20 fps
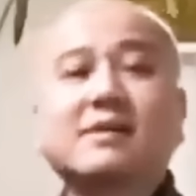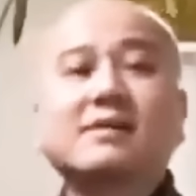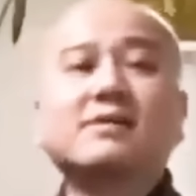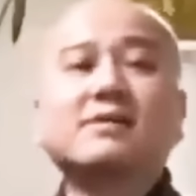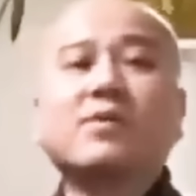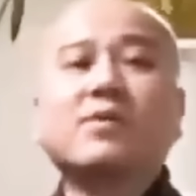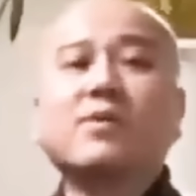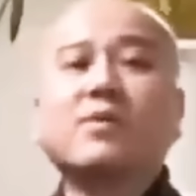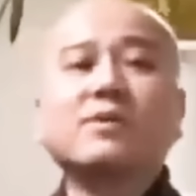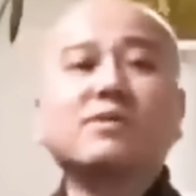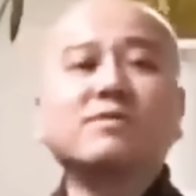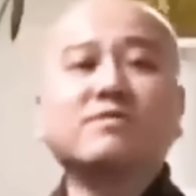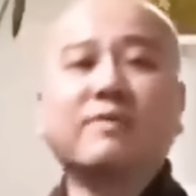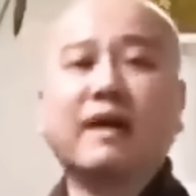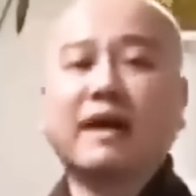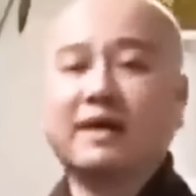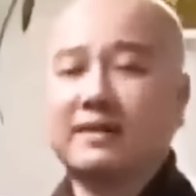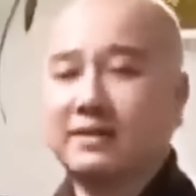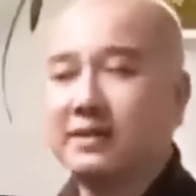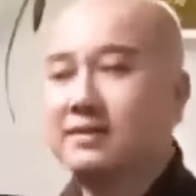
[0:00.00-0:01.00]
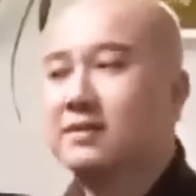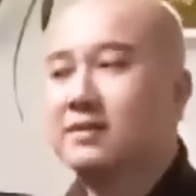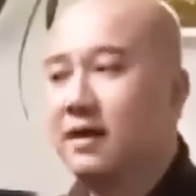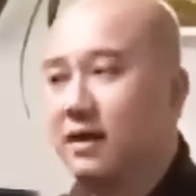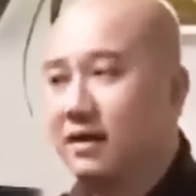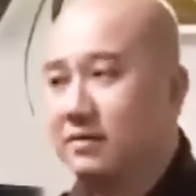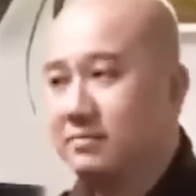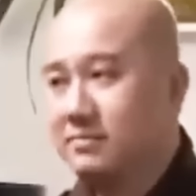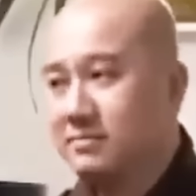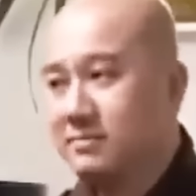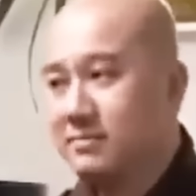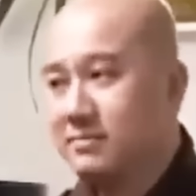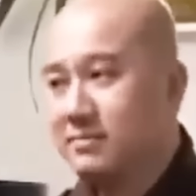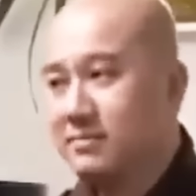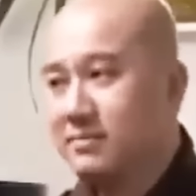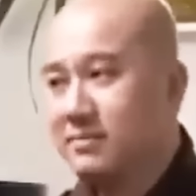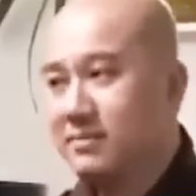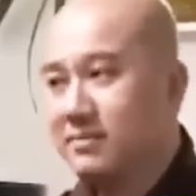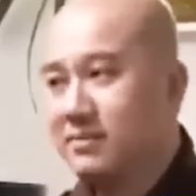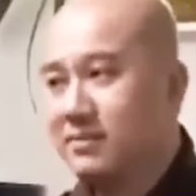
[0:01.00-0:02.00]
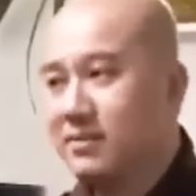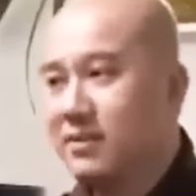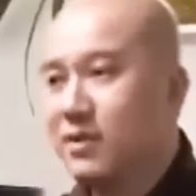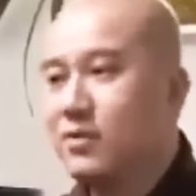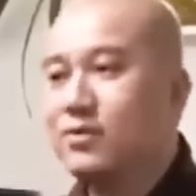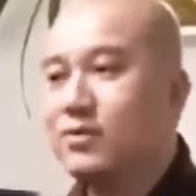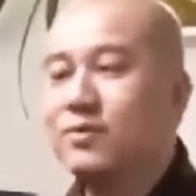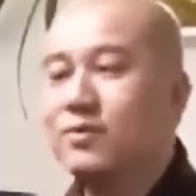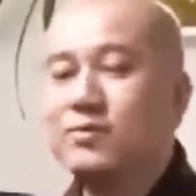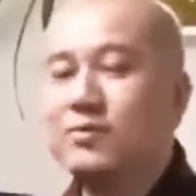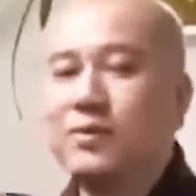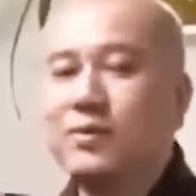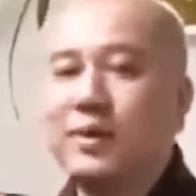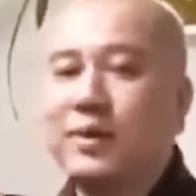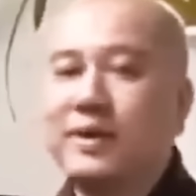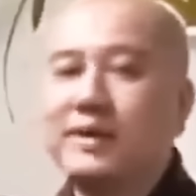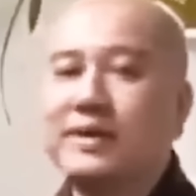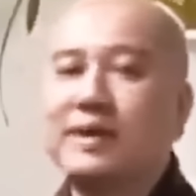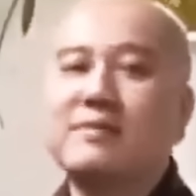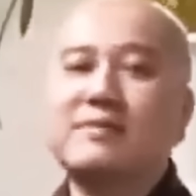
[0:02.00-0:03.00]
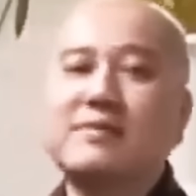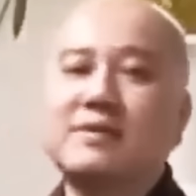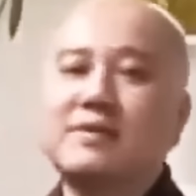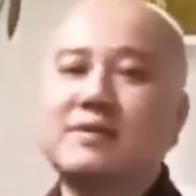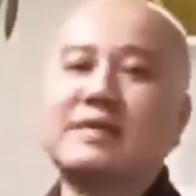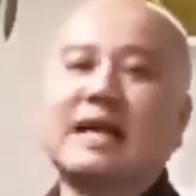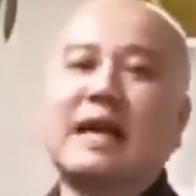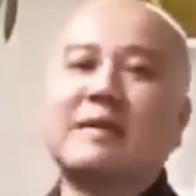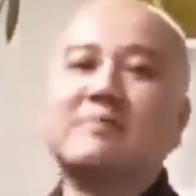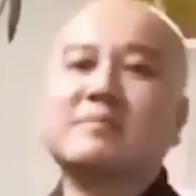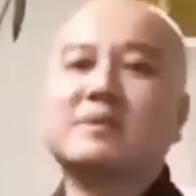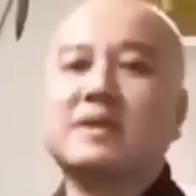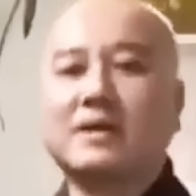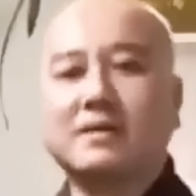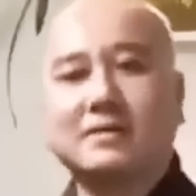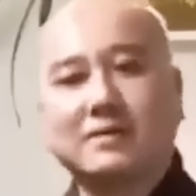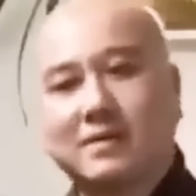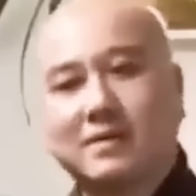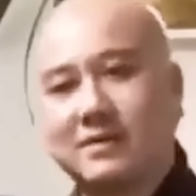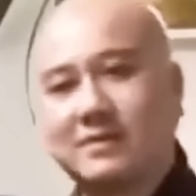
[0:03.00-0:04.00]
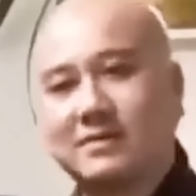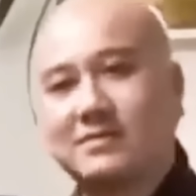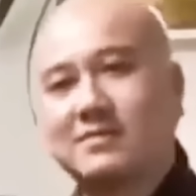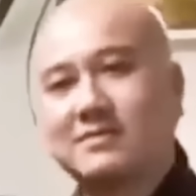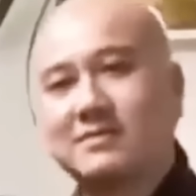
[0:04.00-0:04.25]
chữ thối và chữ thơm nó cũng tùy theo người cảm nhận thôi.